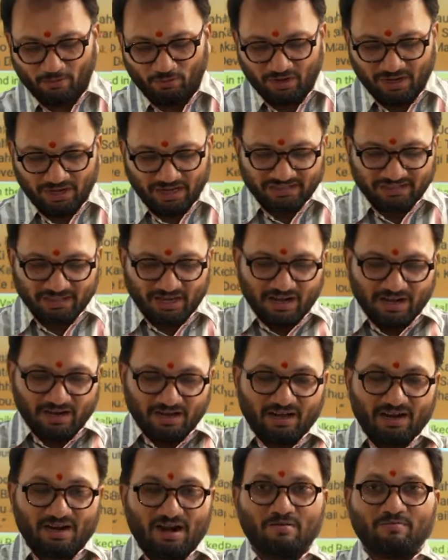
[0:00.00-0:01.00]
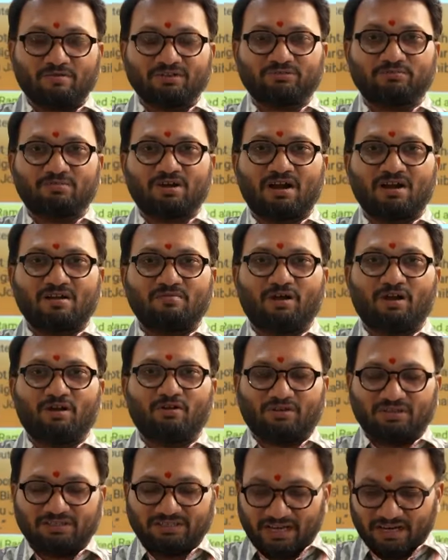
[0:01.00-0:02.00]
ఒక్కసారి ఆ రామస్మరణ
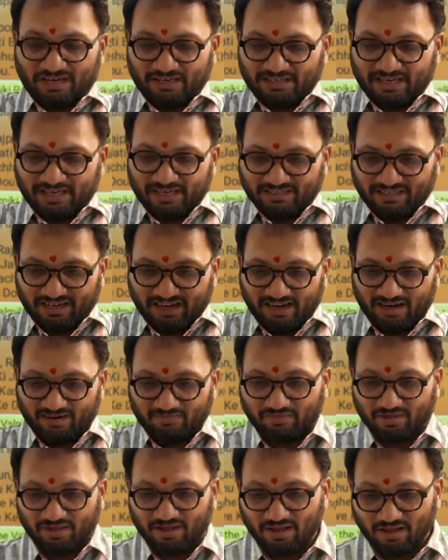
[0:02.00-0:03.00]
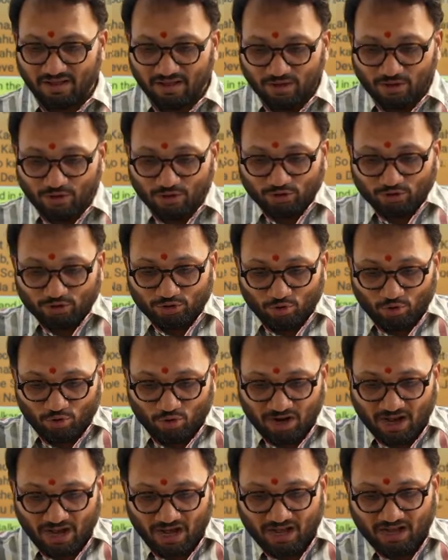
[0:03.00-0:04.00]
మళ్ళొకసారి జై శ్రీరామ్
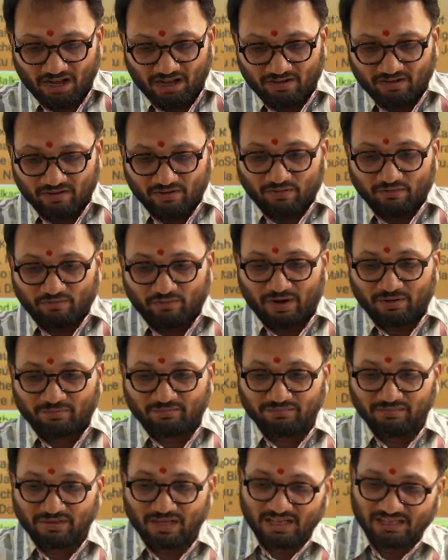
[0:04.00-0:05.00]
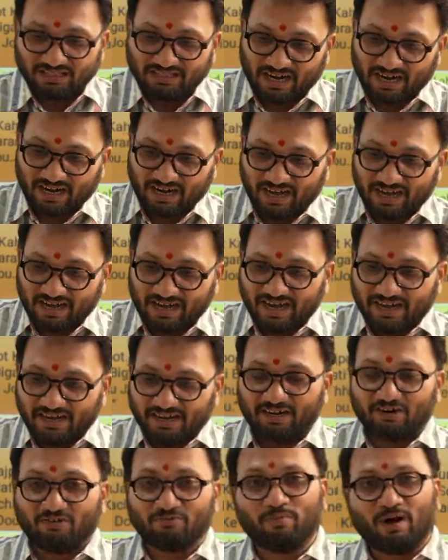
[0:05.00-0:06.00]
శ్లోక ఫ్రమ్ సర్గా
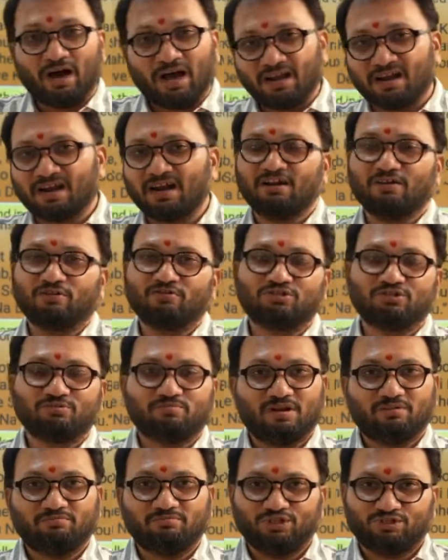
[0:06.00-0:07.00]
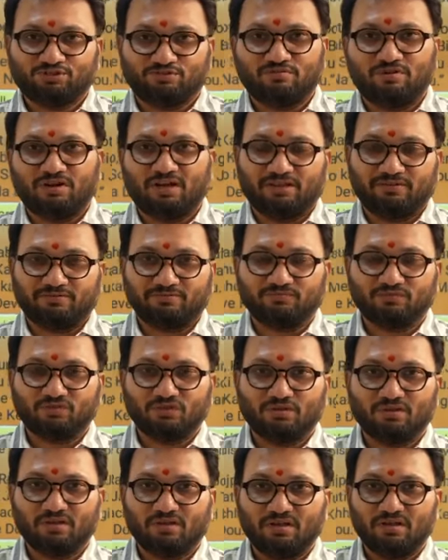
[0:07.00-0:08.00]
ఎయిటీన్ ఆఫ్ బాలకండ నుంచి మనం తీసుకుంటే
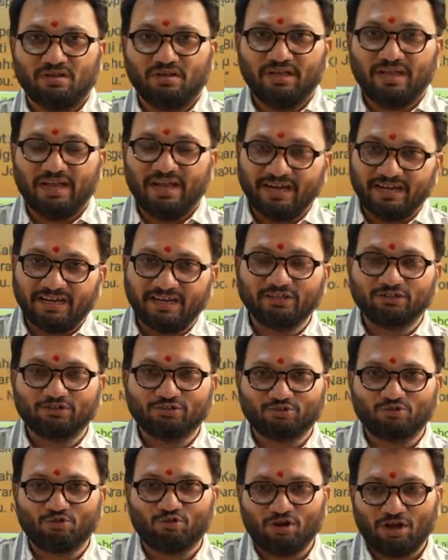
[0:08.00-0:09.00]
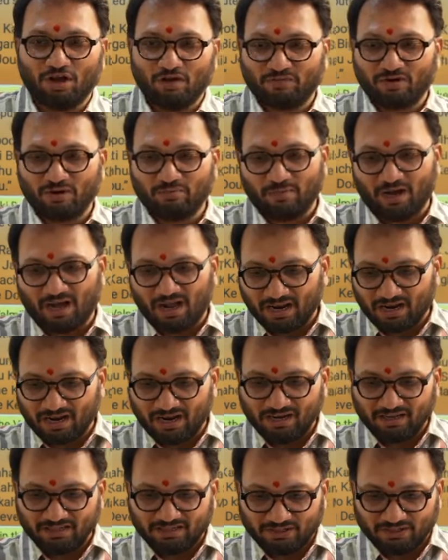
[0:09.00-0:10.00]
ఎయిటీన్త్ శ్లోక ఫ్రమ్
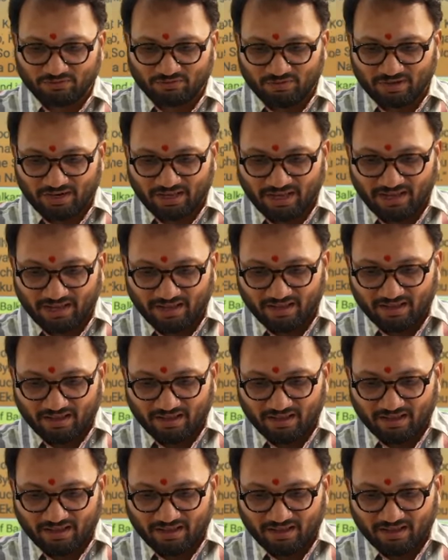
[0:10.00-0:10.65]
బాలకండ తీసుకుంటే